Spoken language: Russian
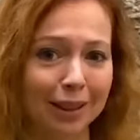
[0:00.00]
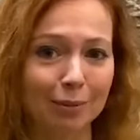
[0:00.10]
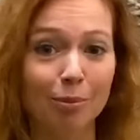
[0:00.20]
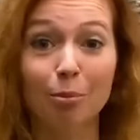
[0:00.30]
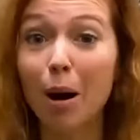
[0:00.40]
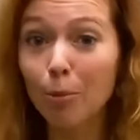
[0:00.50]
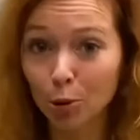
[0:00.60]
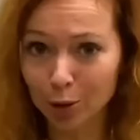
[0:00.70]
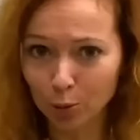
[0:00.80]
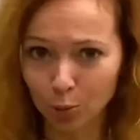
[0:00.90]
Он окружил
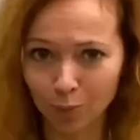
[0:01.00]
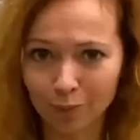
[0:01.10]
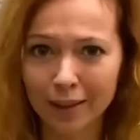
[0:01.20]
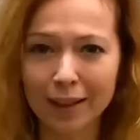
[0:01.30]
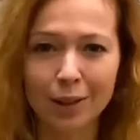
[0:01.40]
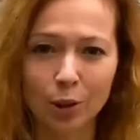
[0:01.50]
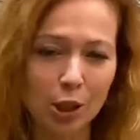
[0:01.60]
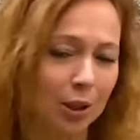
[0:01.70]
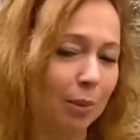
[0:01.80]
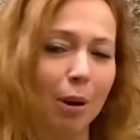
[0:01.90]
возлюбленную
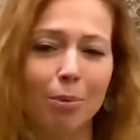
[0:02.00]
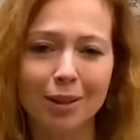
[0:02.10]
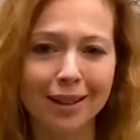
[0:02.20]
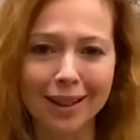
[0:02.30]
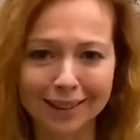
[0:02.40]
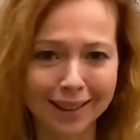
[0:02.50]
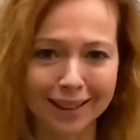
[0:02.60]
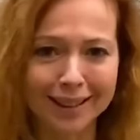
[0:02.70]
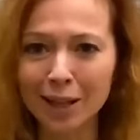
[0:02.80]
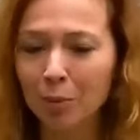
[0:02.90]
заботой, не запрещая ей
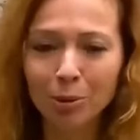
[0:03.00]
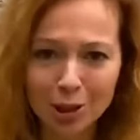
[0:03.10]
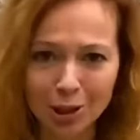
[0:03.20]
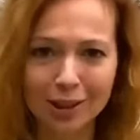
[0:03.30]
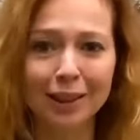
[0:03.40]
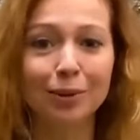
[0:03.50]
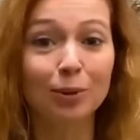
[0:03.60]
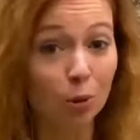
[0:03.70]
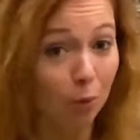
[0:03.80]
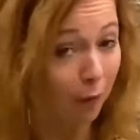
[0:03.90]
при этом продолжать
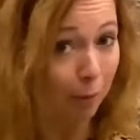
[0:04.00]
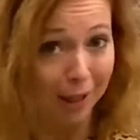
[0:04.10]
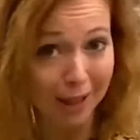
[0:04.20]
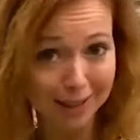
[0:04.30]
работать